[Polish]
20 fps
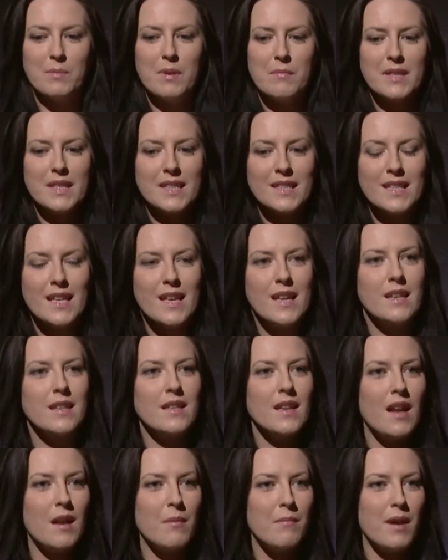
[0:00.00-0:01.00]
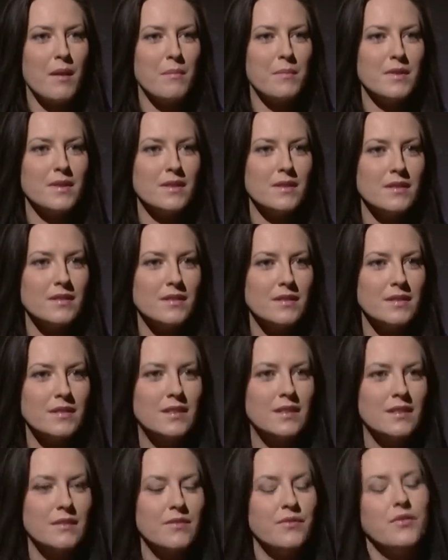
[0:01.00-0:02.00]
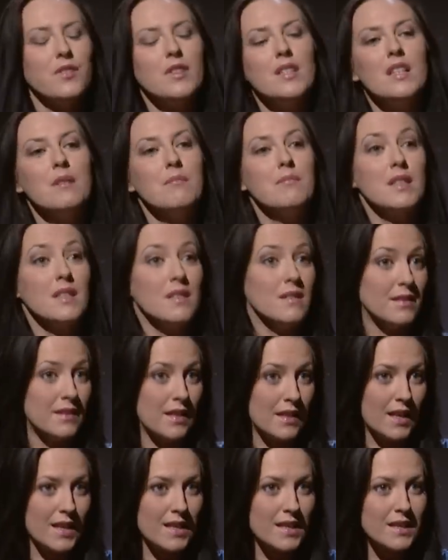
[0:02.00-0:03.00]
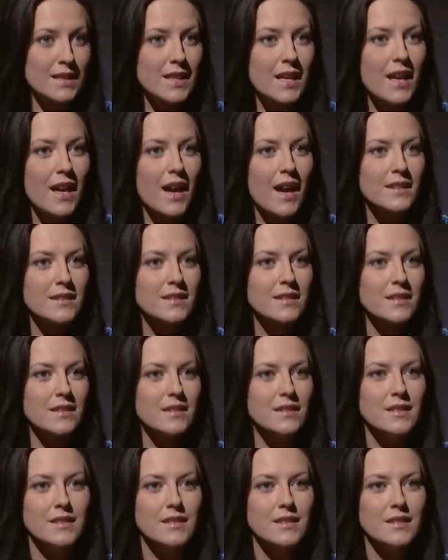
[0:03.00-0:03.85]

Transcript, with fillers: Mamy serial, mamy y, te filmy, teraz teatr.